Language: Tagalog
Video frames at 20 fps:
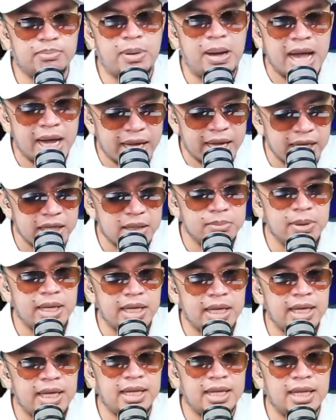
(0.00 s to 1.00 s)
Bakit may
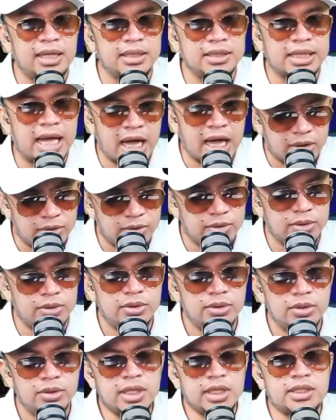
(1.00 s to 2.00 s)
ilang
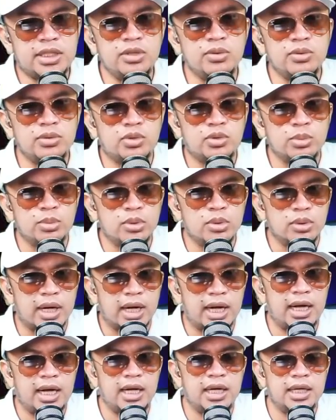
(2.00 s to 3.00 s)
tao na
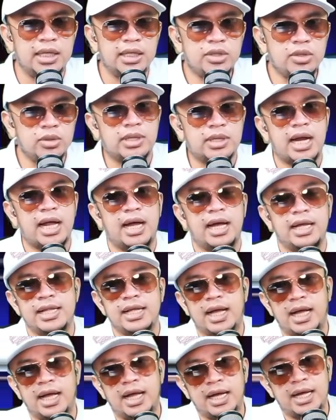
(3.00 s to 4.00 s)
sinusubukang
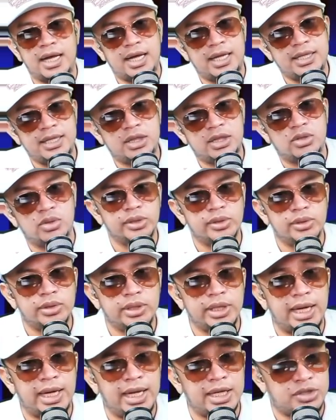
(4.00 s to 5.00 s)
yurakan na kagad
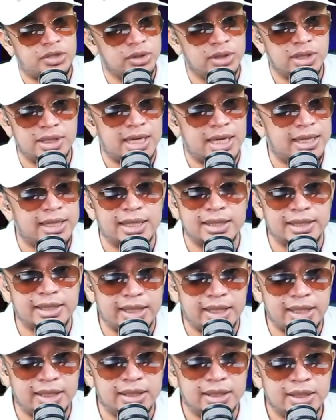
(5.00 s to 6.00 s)
itong eleksyon na darating?